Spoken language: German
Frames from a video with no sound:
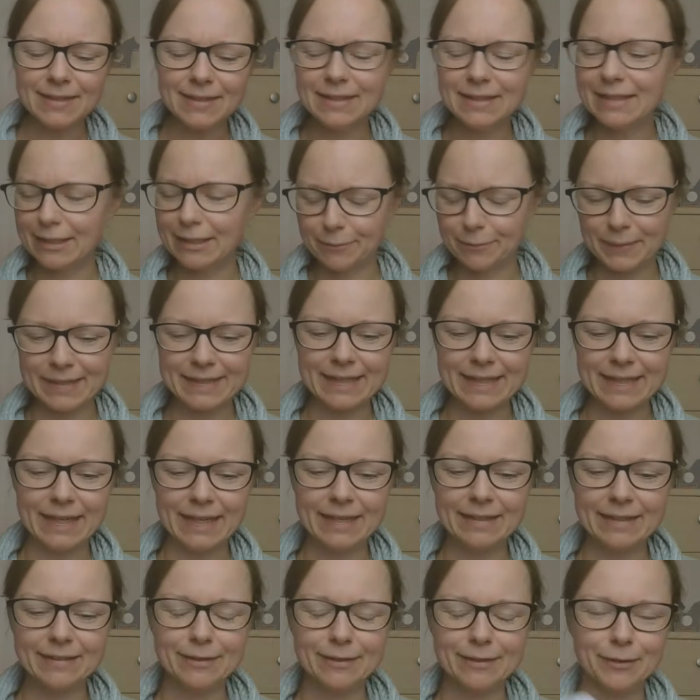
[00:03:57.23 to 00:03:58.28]
Und das
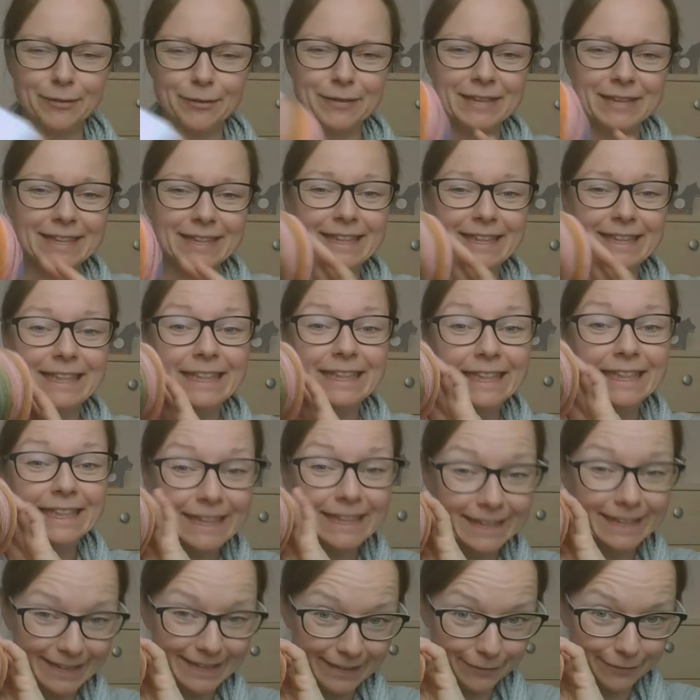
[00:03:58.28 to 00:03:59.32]
Pastellige. So, und
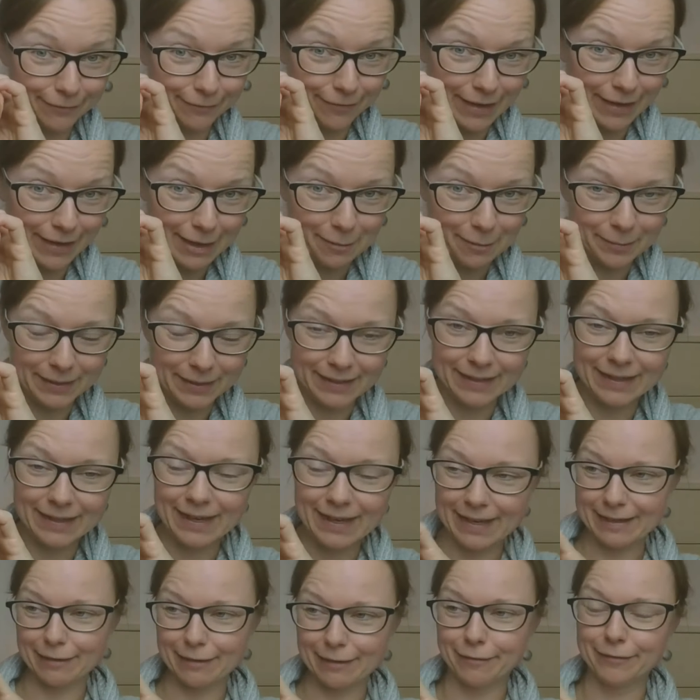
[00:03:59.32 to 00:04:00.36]
diese Farbe hier
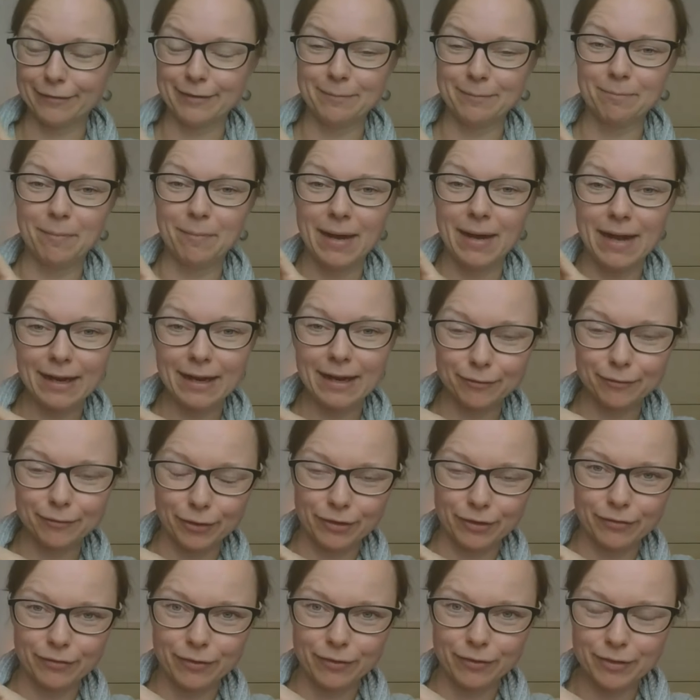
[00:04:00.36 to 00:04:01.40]
hat auf dem Markt, wo ich
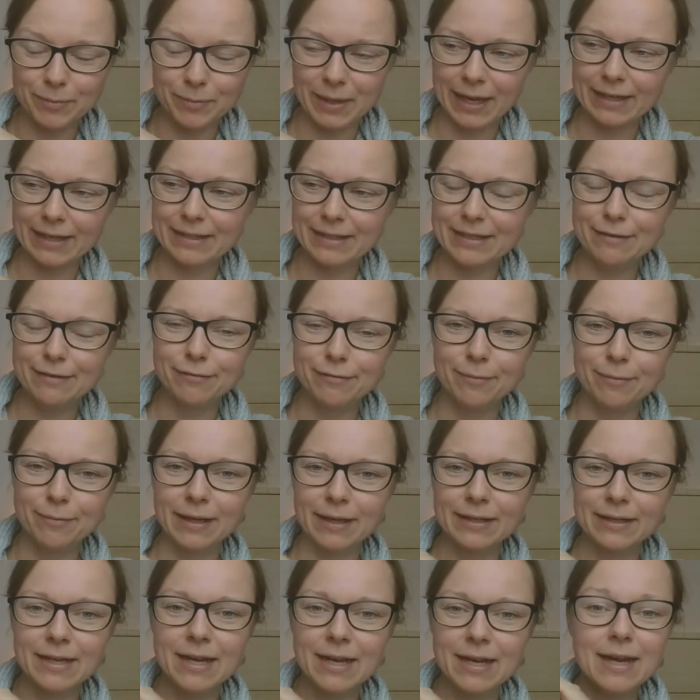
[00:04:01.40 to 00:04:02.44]
war, auf dem
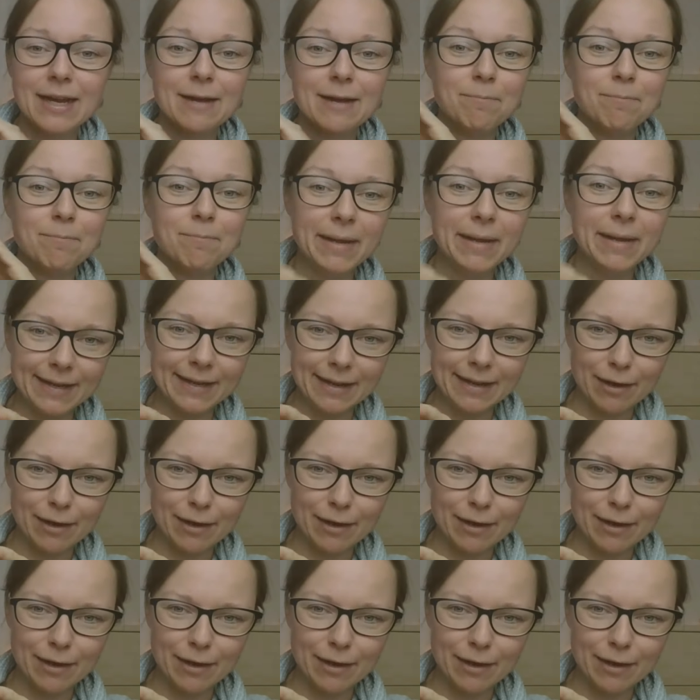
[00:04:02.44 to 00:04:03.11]
Kreativmarkt, mega